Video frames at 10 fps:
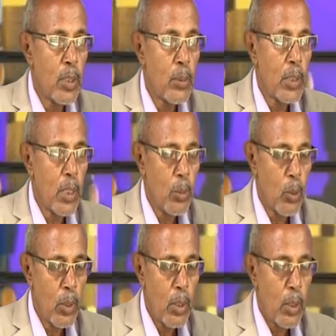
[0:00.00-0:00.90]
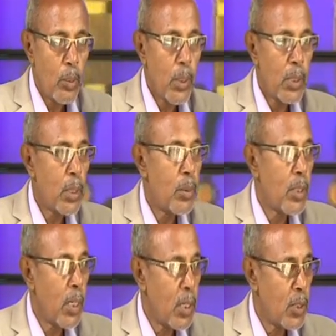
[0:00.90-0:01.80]
مجرى البول برضه
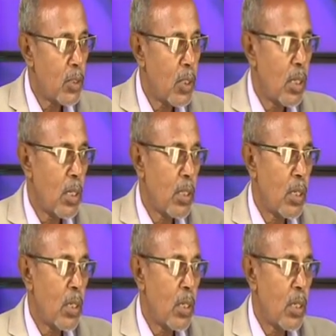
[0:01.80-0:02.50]
بتتعالج إن شاء الله تعالى إن